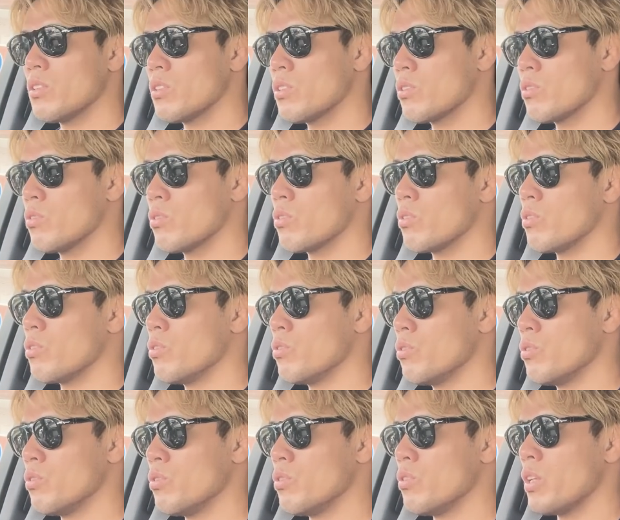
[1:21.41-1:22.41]
すごく
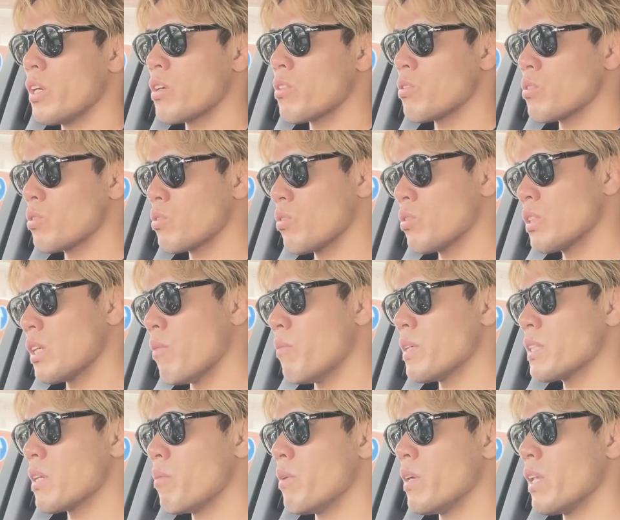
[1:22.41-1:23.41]
ユーネクスト
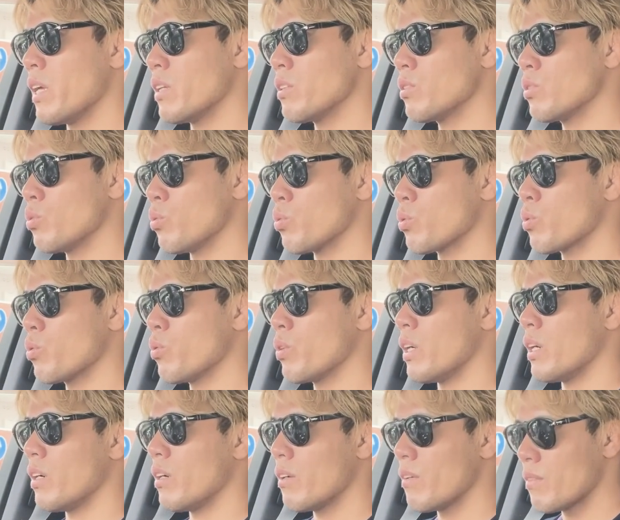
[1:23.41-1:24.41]
様々な状況
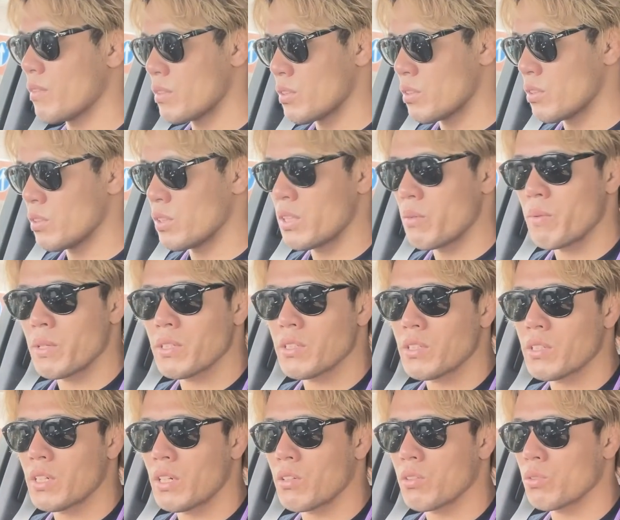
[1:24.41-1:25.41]
が続いてま
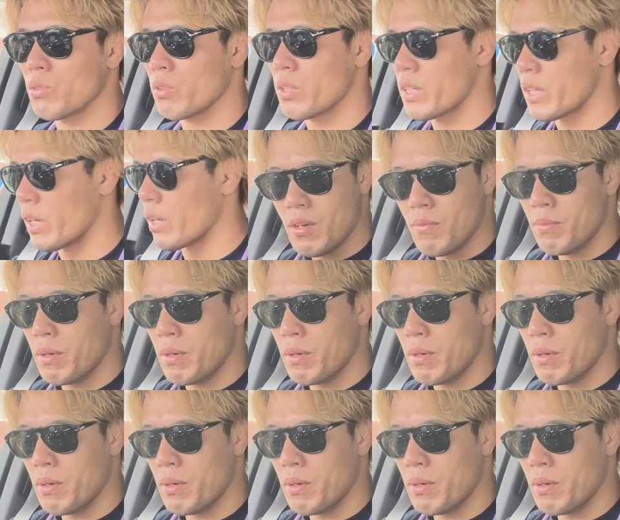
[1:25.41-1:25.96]
す、格闘技界。